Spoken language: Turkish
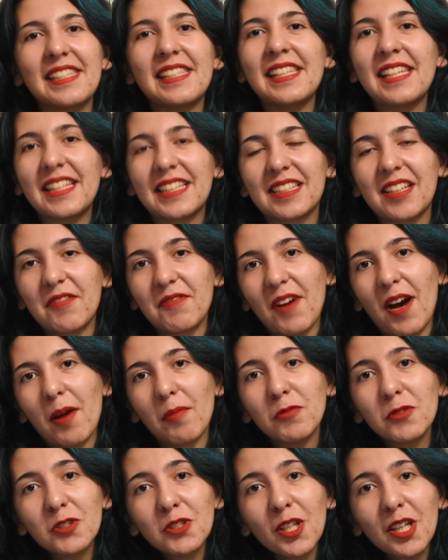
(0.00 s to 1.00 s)
ilk defa
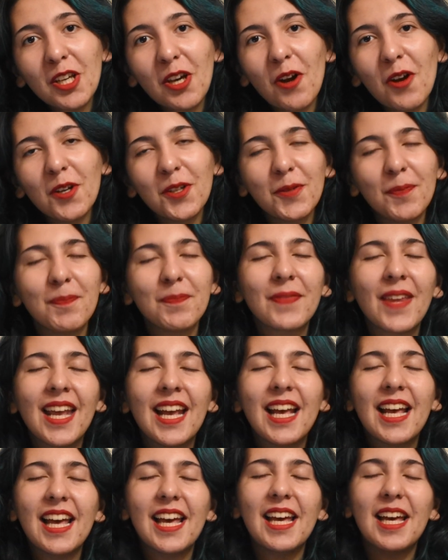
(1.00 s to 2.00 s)
burada gördüm.
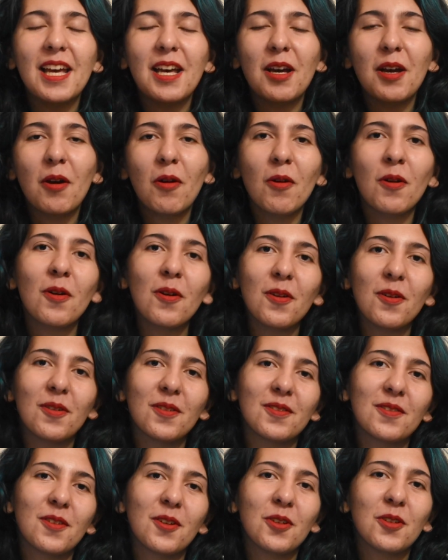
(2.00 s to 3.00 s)
Ee, o
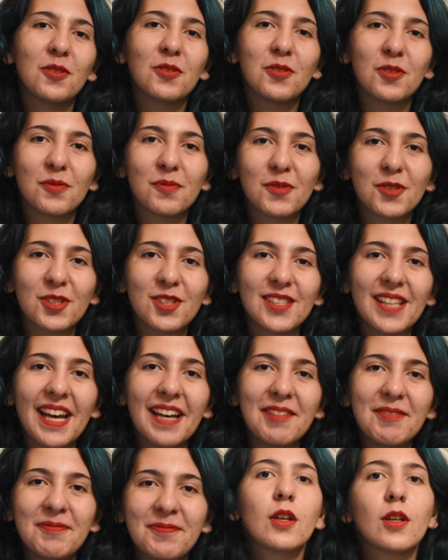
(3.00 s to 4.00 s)
oyuncumuz da
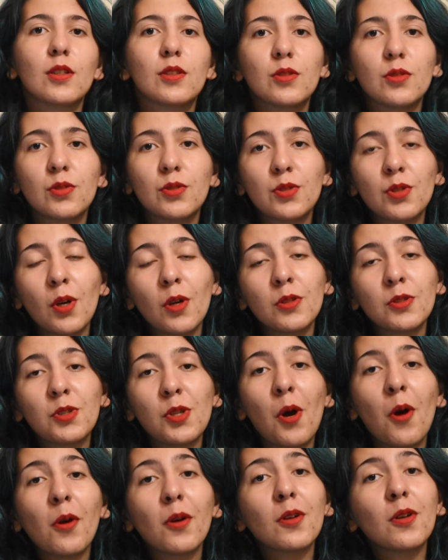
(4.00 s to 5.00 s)
Jo
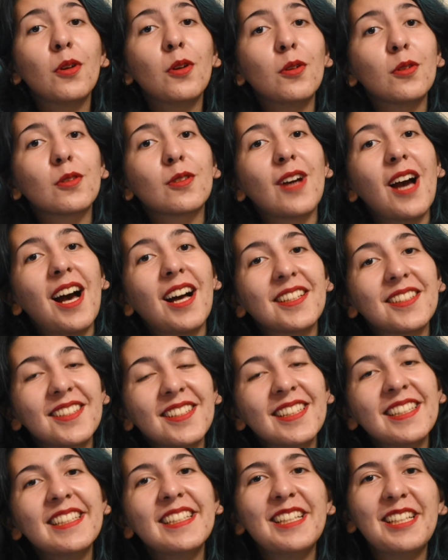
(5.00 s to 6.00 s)
Jong-hyuk adlı
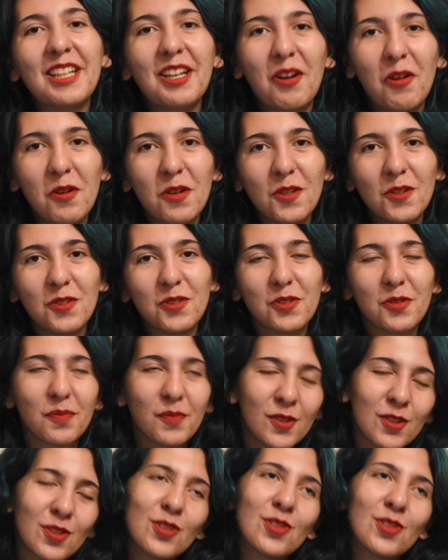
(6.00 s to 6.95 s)
e, oyuncumuz.